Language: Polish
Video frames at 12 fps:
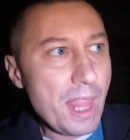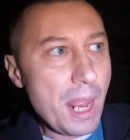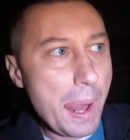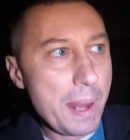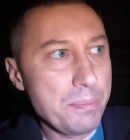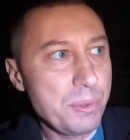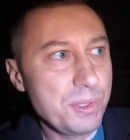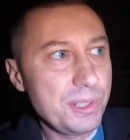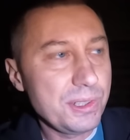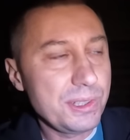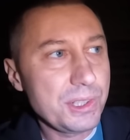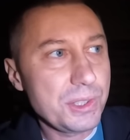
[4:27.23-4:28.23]
mm,
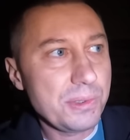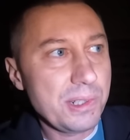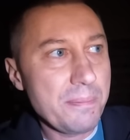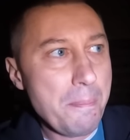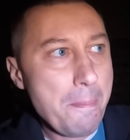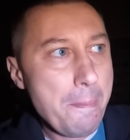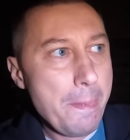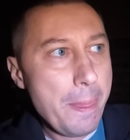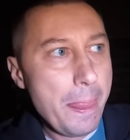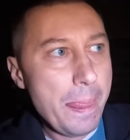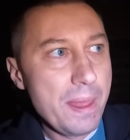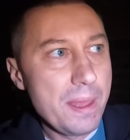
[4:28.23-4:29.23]
później odeszła
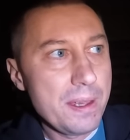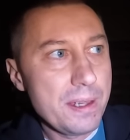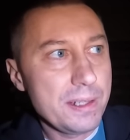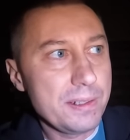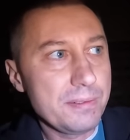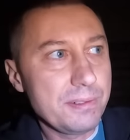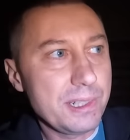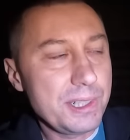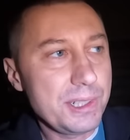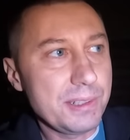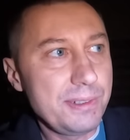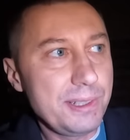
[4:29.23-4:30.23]
e,
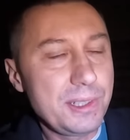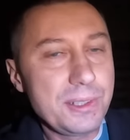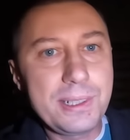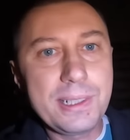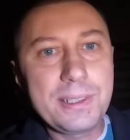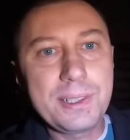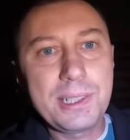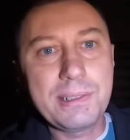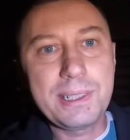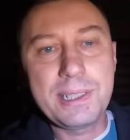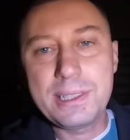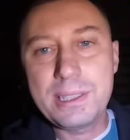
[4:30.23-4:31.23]
właśnie Wiktoria,
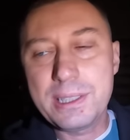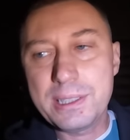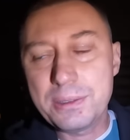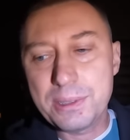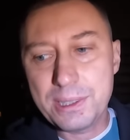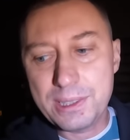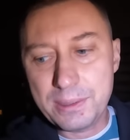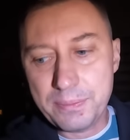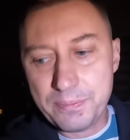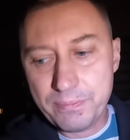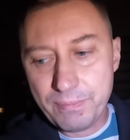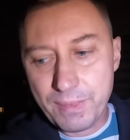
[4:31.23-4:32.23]
została Natalia, która
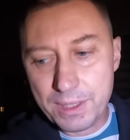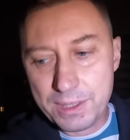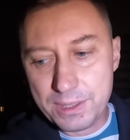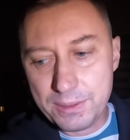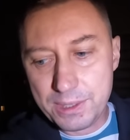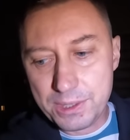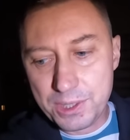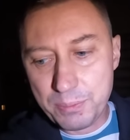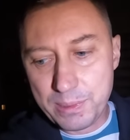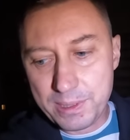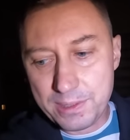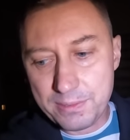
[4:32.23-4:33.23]
tam jeszcze
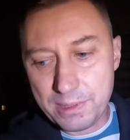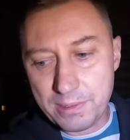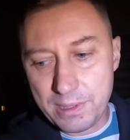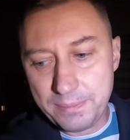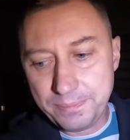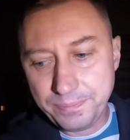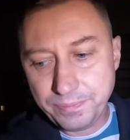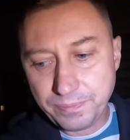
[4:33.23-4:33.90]
pracowała.